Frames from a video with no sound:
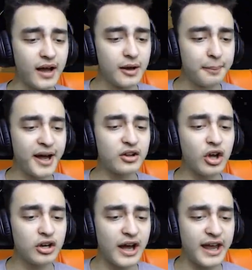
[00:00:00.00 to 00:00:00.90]

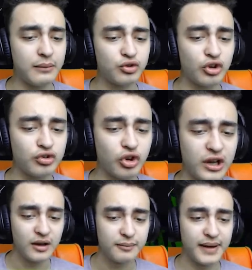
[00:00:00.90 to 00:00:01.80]
Pardon. I am so
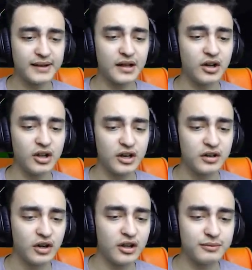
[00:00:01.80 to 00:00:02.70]
sorry. Bekle ne olur.
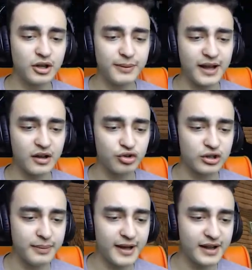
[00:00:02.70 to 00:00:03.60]
Oğlum dur bir dakika.
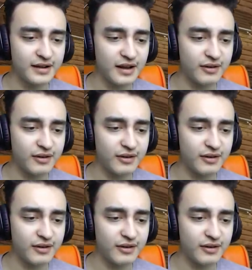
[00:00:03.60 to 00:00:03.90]
Şurada bir yerde yatak var